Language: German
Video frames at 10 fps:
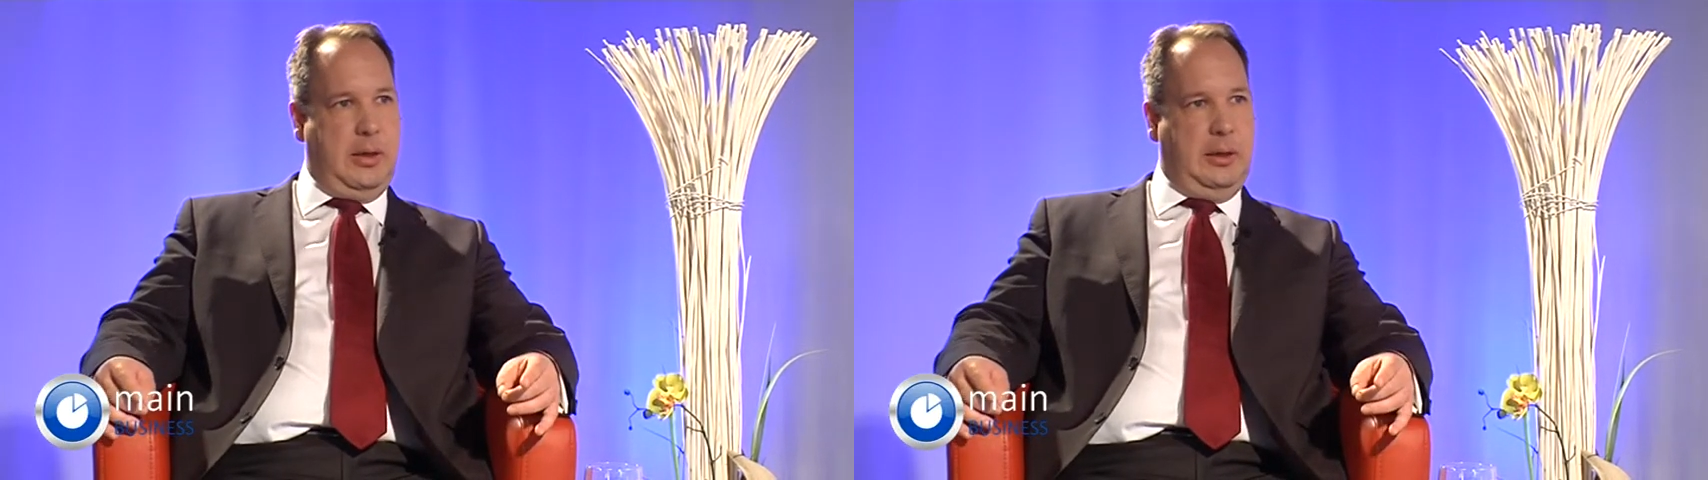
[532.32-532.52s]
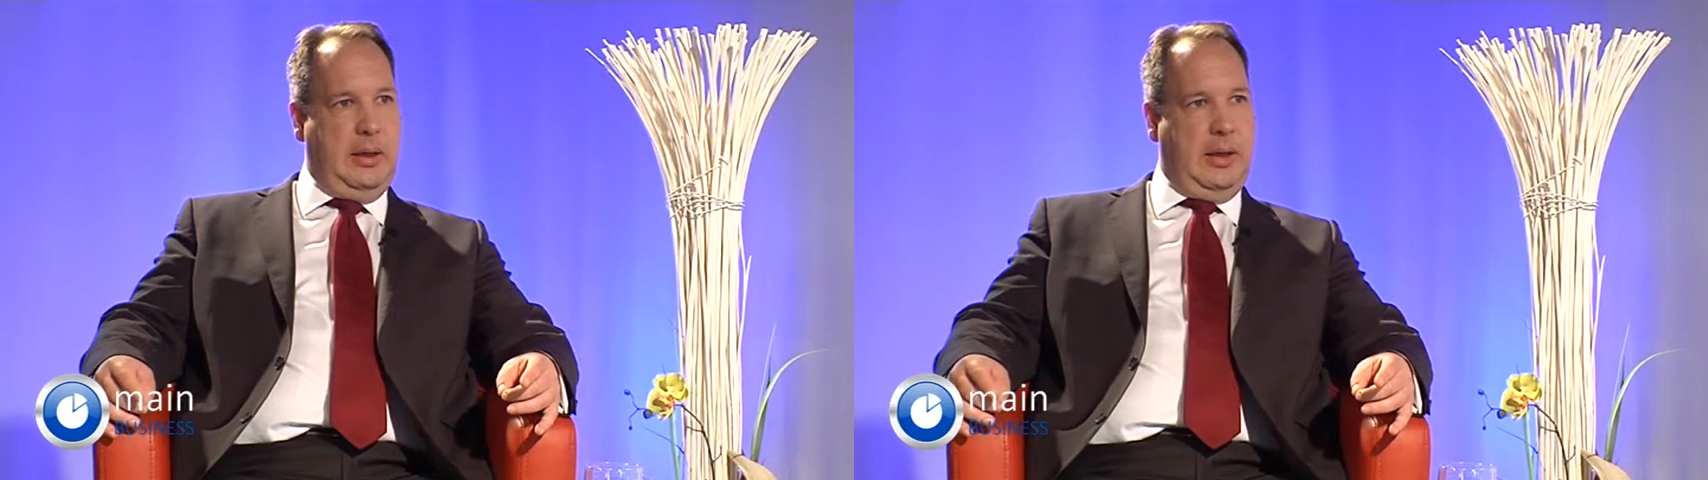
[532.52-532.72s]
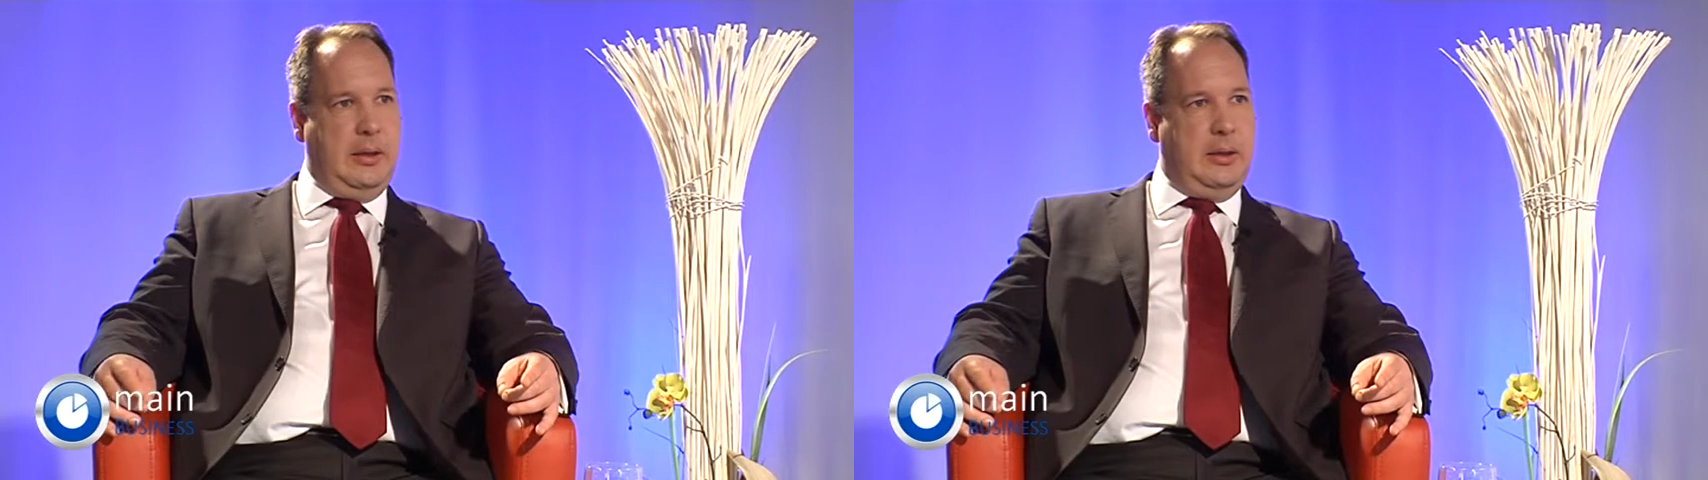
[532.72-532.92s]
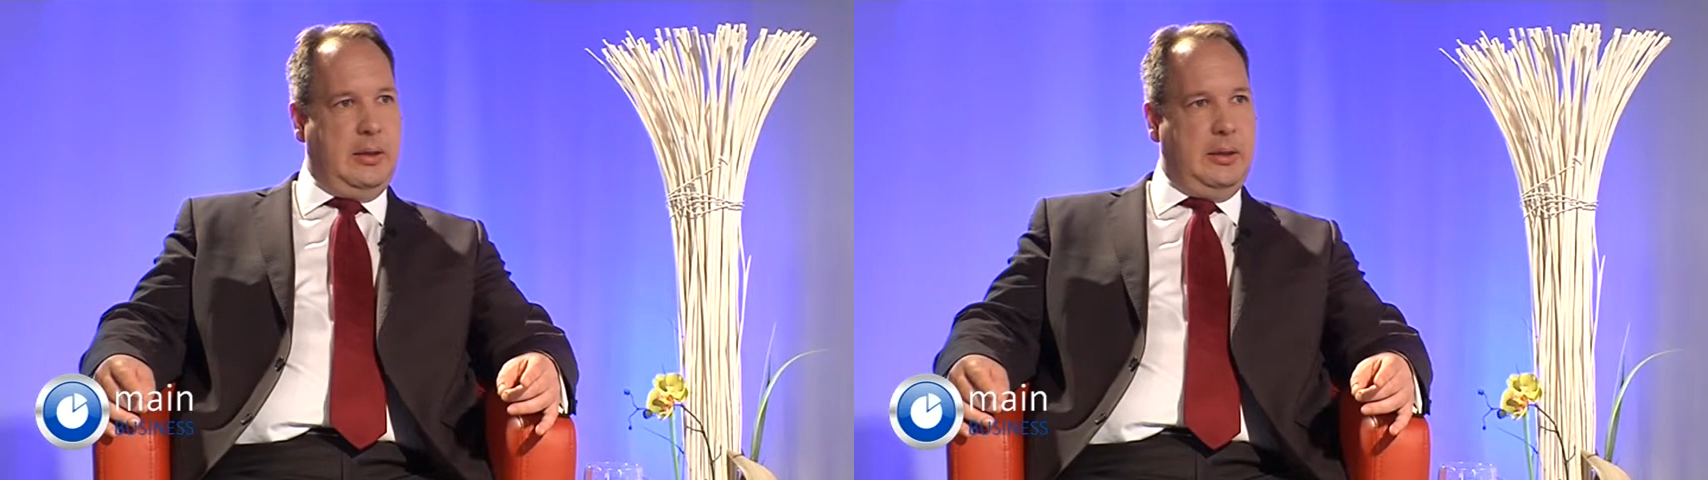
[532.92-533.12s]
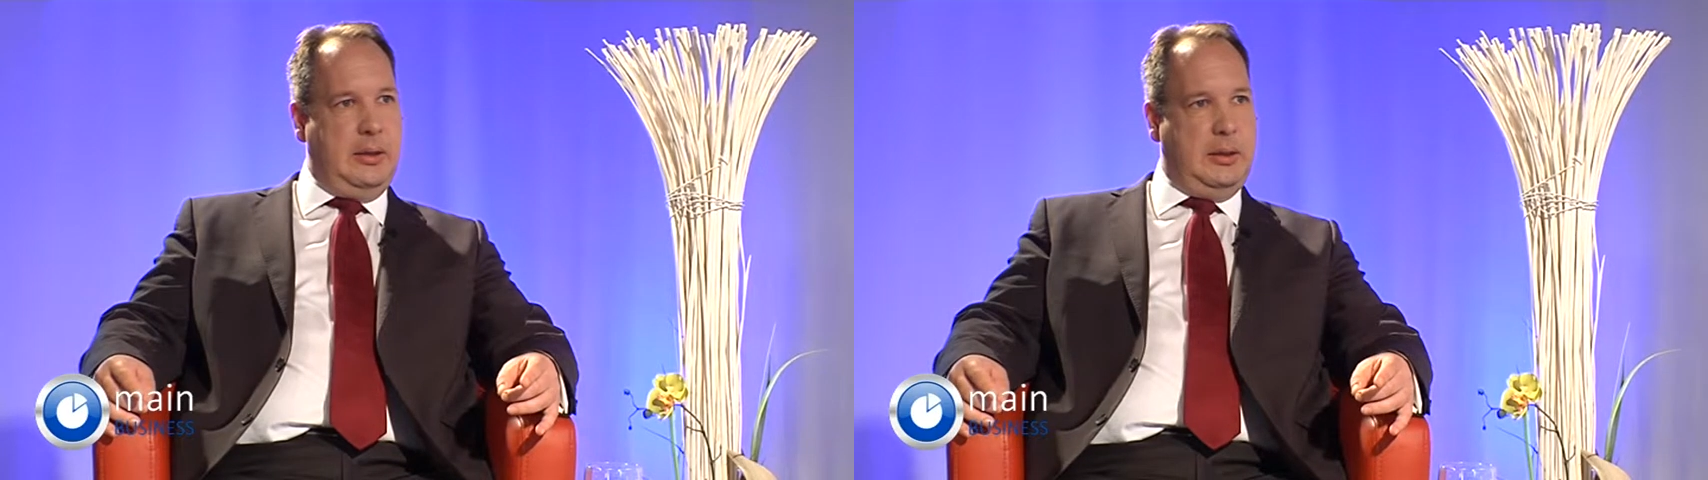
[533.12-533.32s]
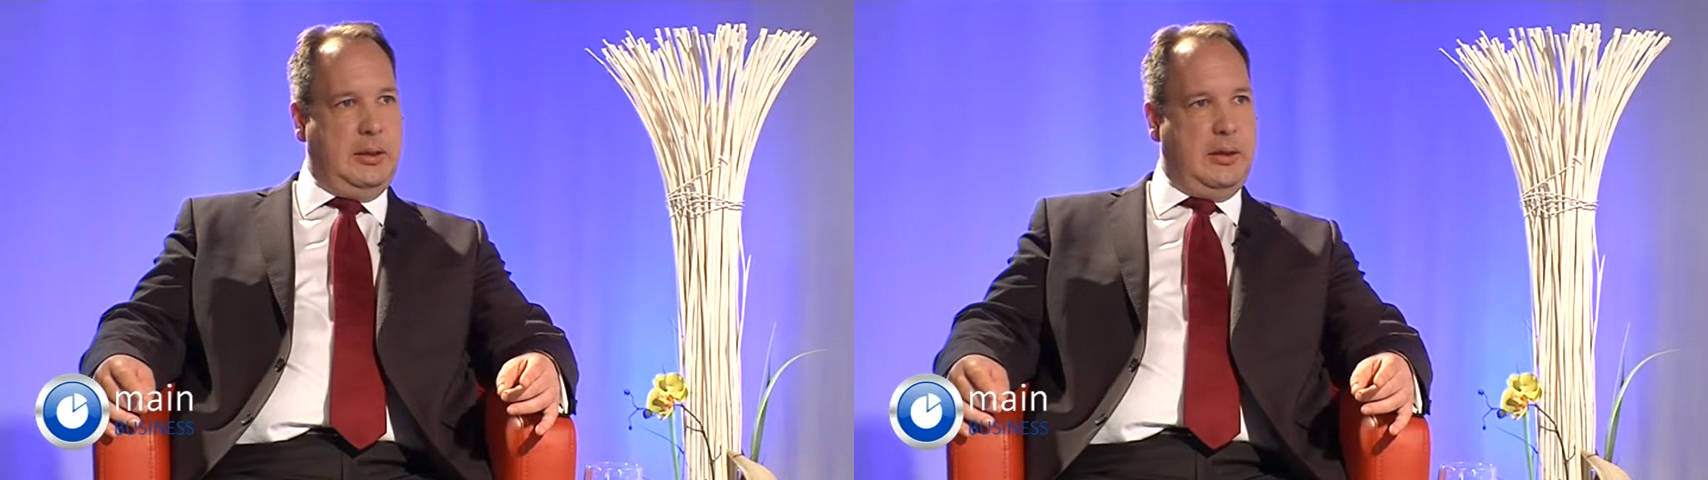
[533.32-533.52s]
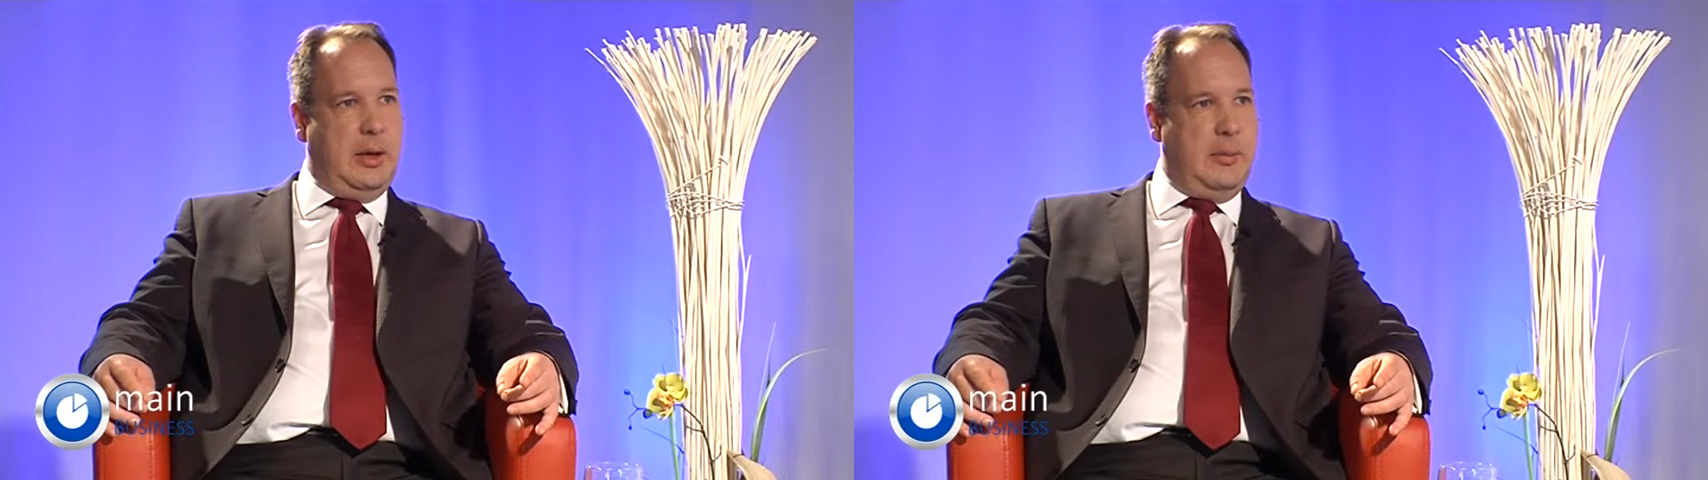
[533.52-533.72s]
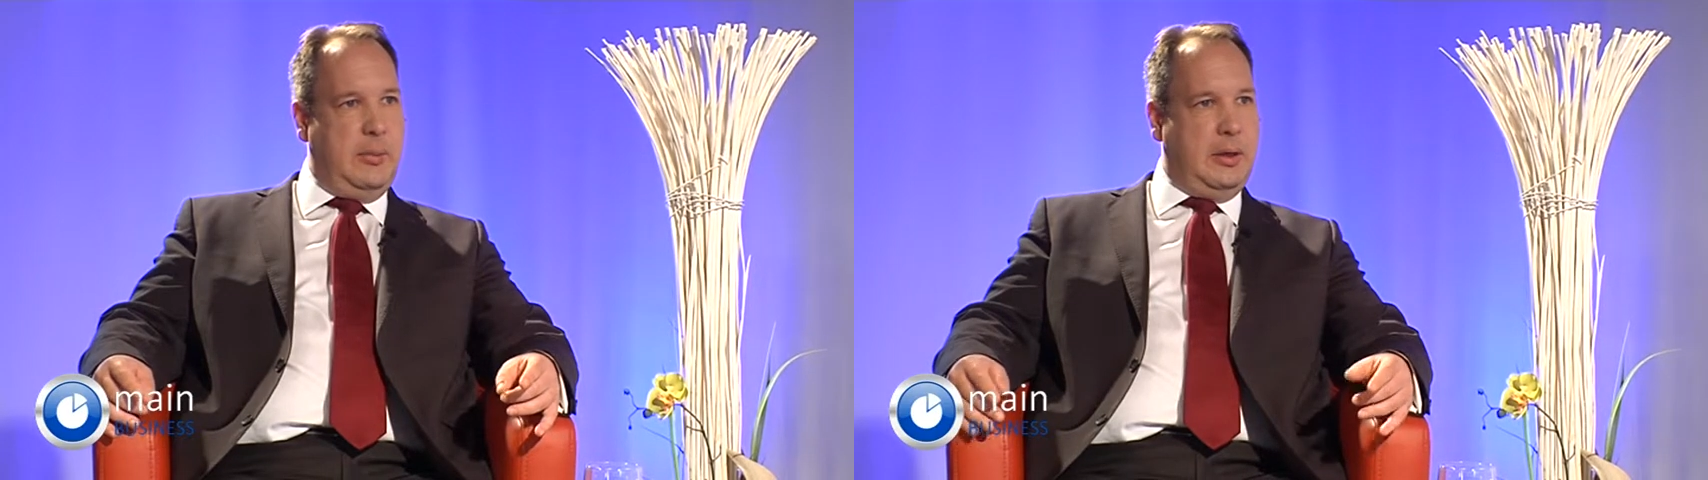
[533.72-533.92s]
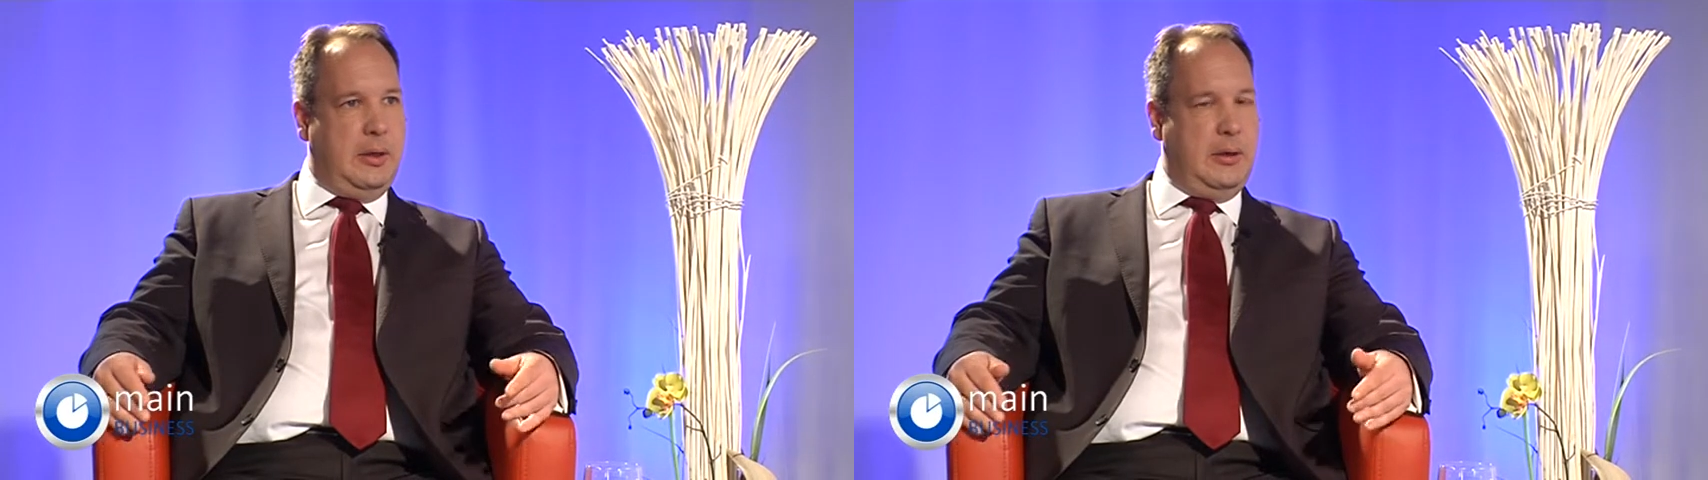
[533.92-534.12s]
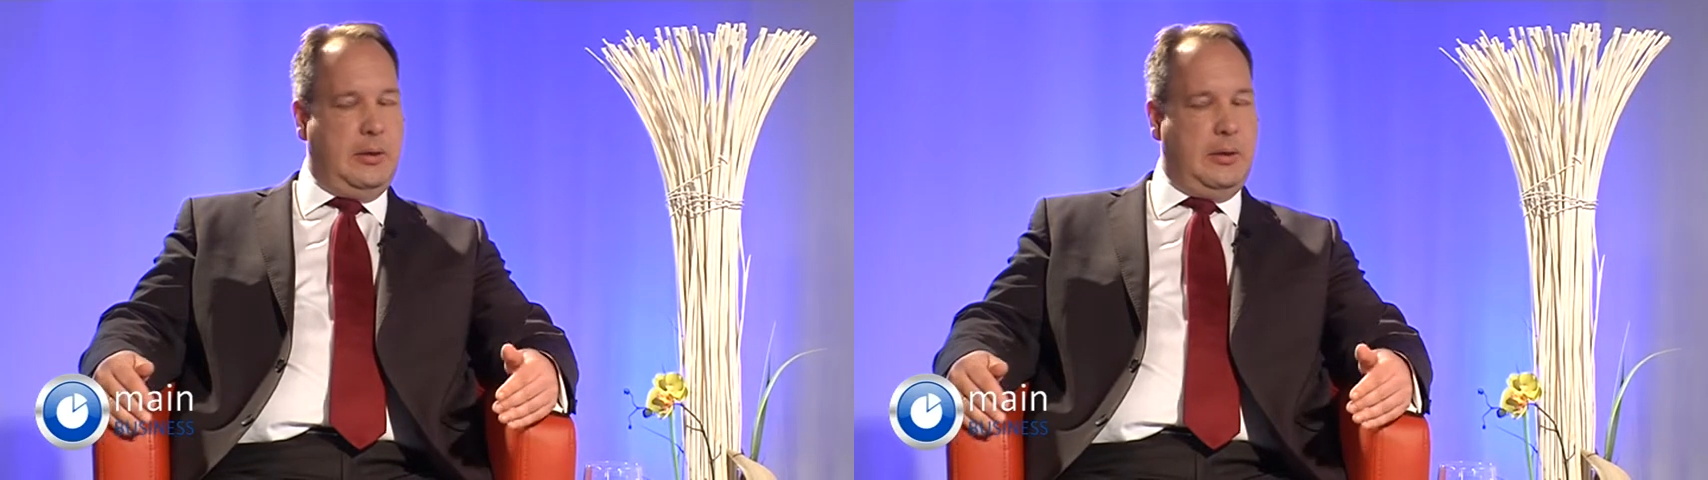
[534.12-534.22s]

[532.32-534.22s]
die endet ja nicht damit,